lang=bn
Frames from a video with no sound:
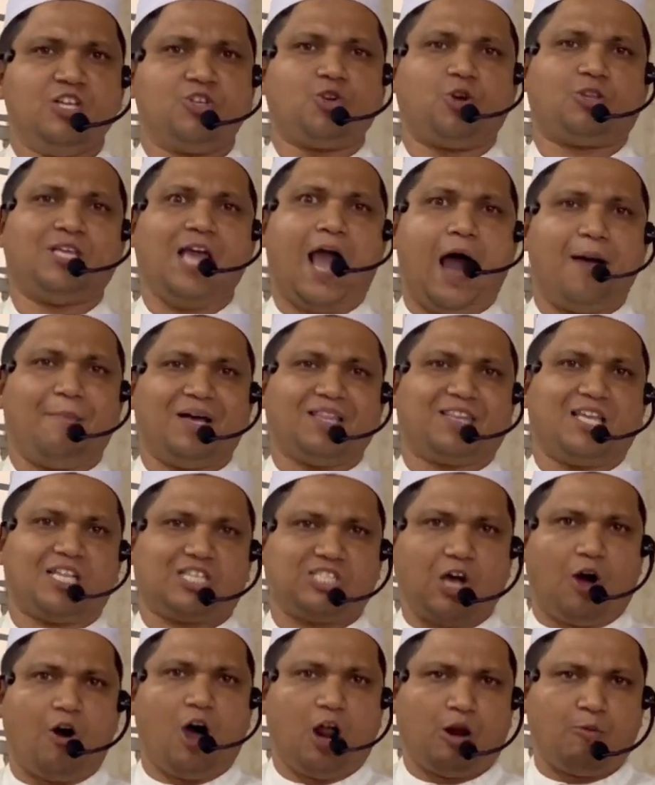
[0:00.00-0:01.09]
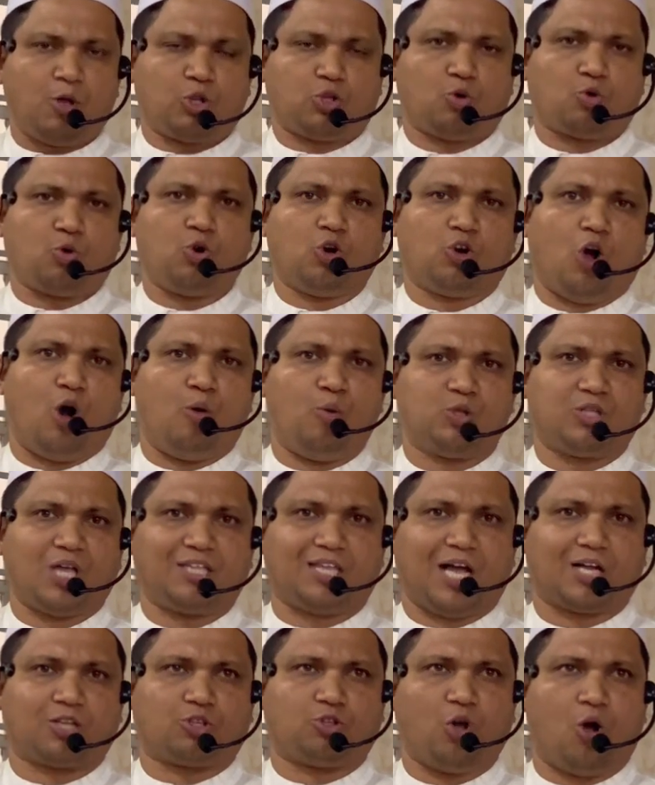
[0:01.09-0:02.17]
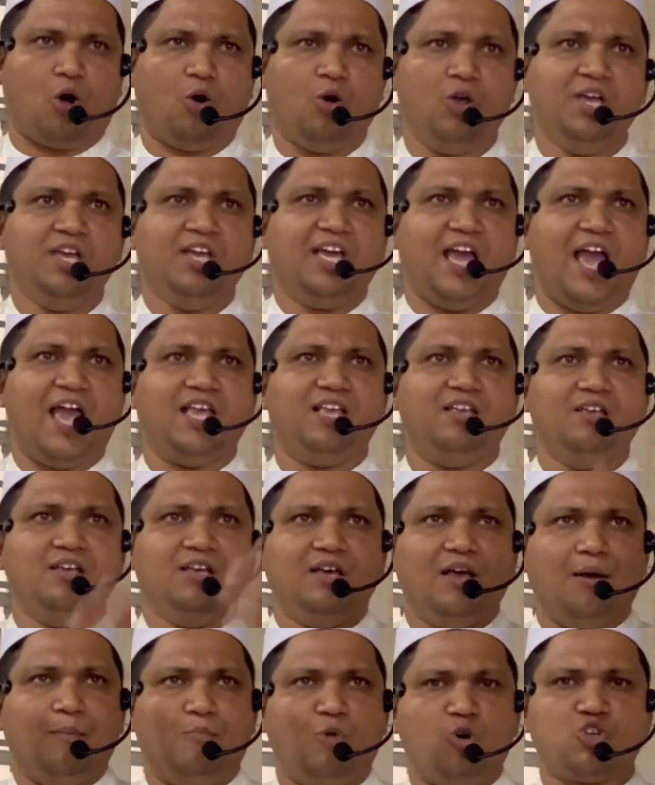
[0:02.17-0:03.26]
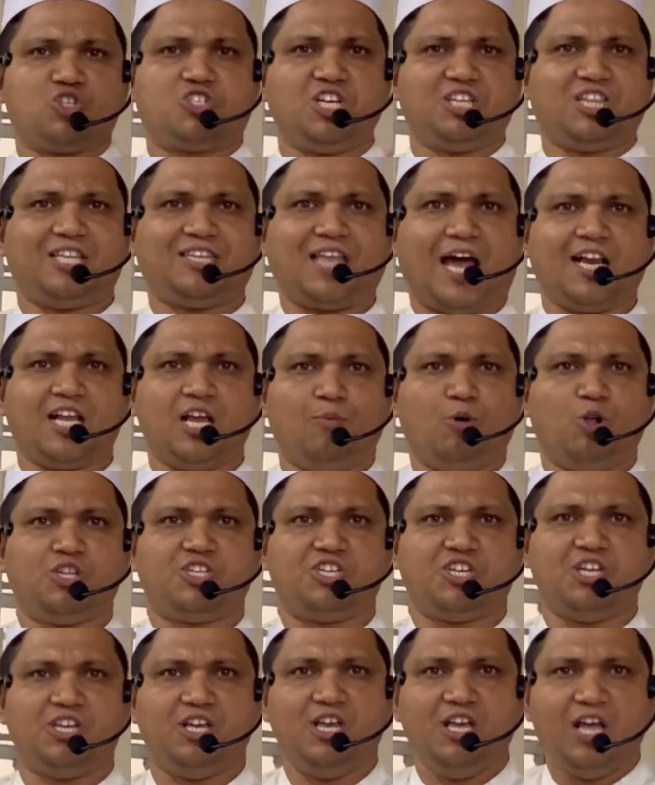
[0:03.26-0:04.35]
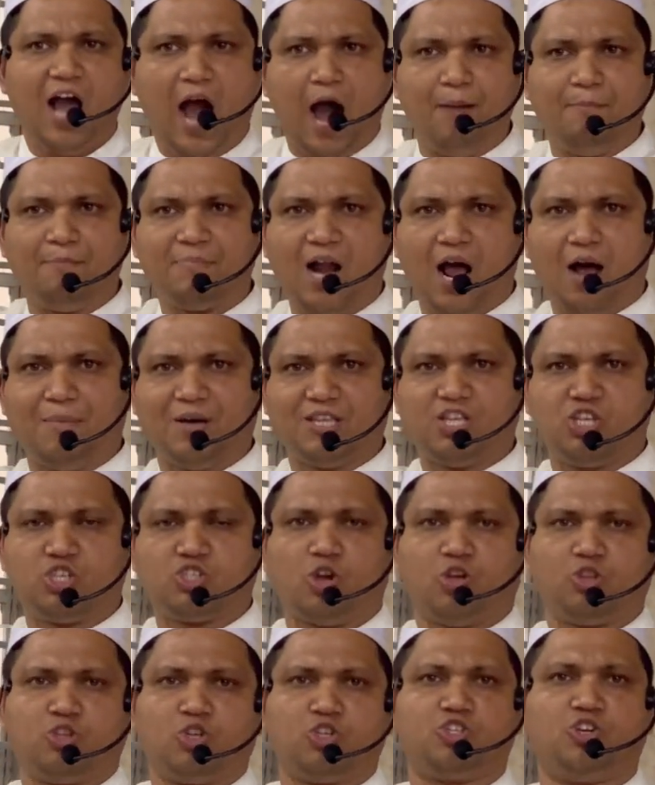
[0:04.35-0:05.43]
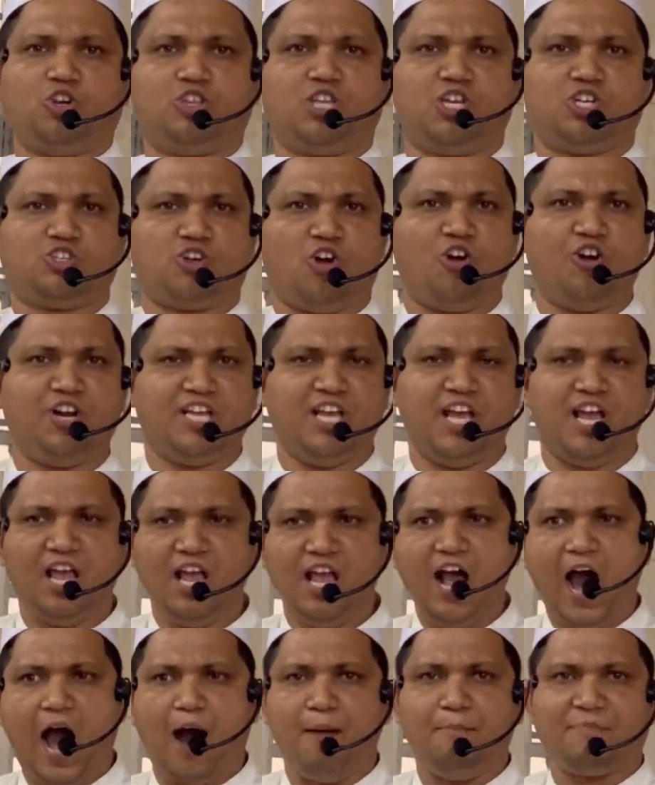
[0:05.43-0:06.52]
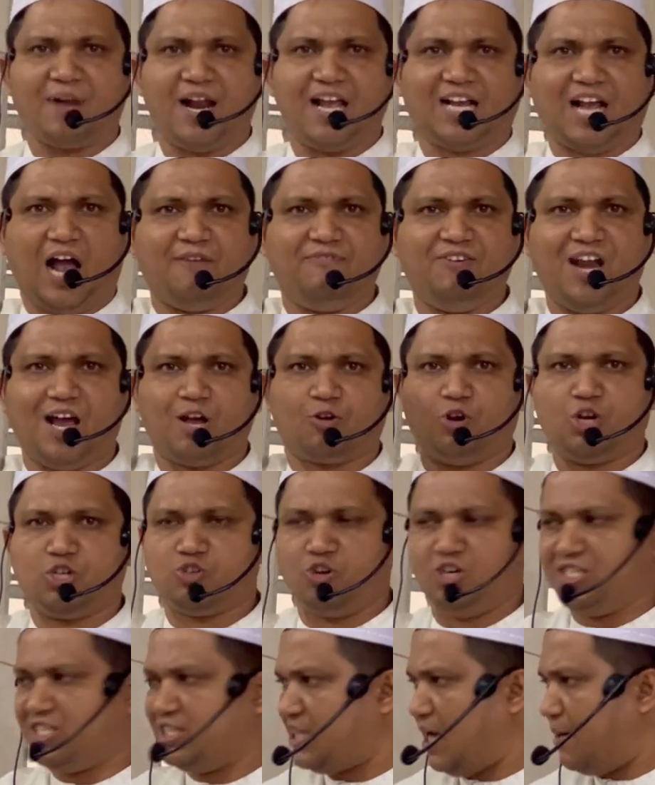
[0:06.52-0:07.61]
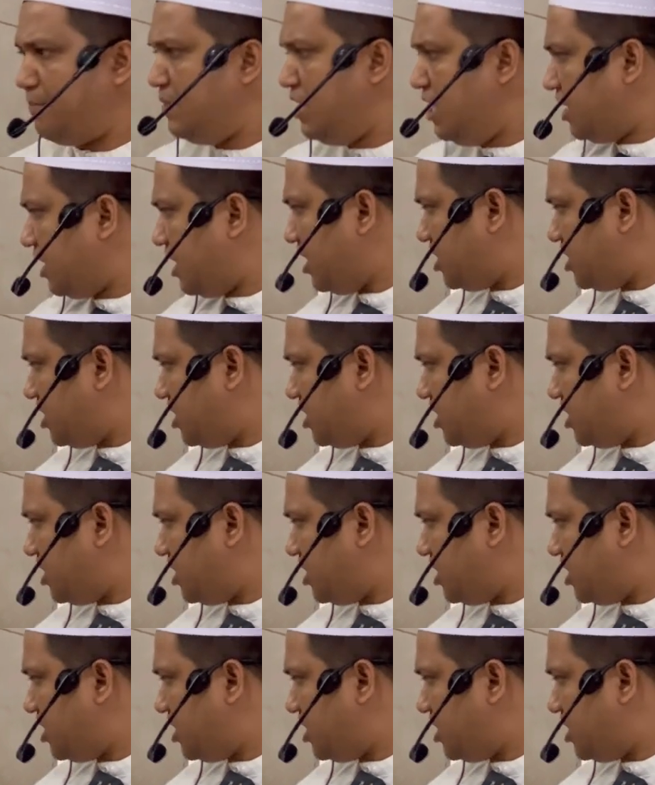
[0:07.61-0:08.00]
যদি আমাদের যাওয়ার মতো কোনো ক্ষমতা থাকতো এই মসজিদে দাঁড়িয়ে বলছি আমরা আমাদের সদস্যদের সহ নিয়ে আমরাই কাফেলা করে চলে যেতাম কি